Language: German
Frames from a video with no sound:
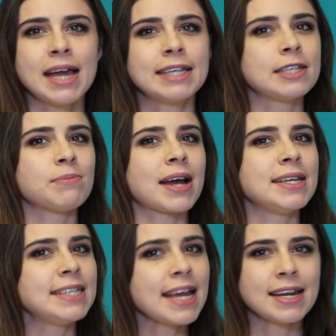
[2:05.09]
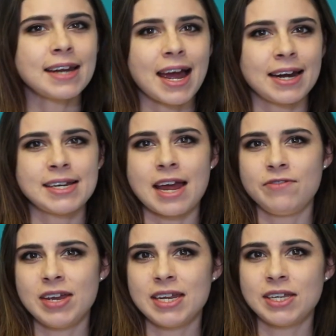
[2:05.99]
Sie machen jede Nachricht ein
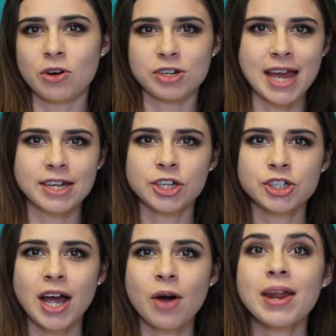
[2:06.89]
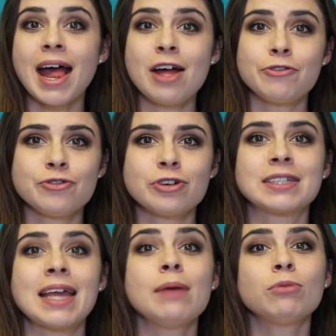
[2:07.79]
wenig authentischer und helfen uns,
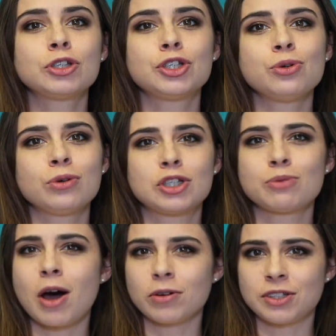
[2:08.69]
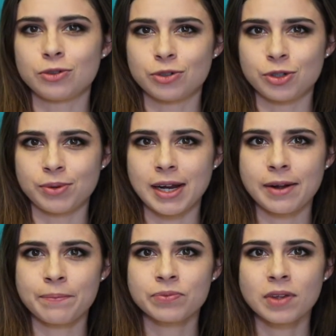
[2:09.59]
Emotionen zum Ausdruck zu
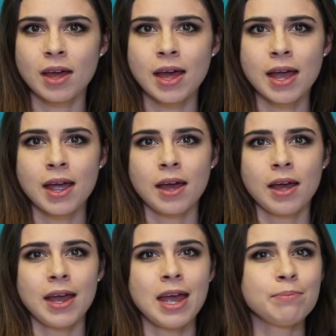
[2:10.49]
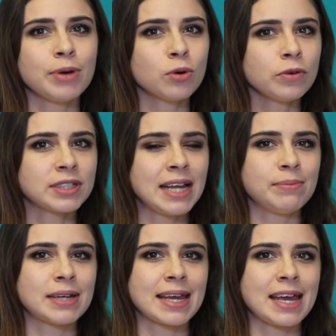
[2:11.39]
bringen. Im Berufsleben
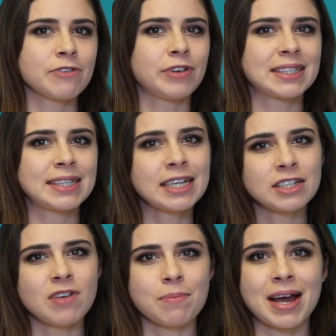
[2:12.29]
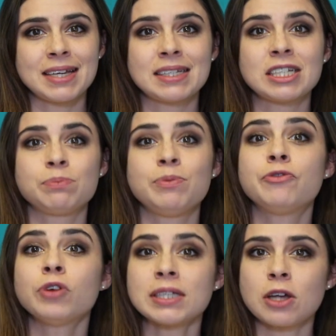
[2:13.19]
dagegen verzichten wir meistens
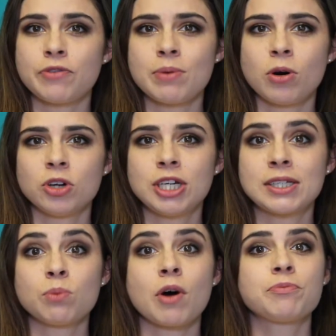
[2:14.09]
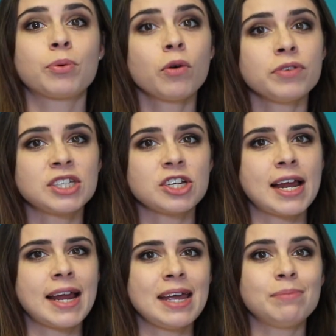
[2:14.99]
bewusst auf Emojis, um auf
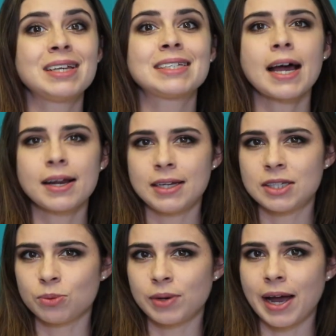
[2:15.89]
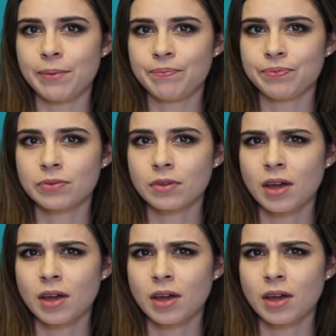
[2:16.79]
professioneller Ebene sachlich zu bleiben.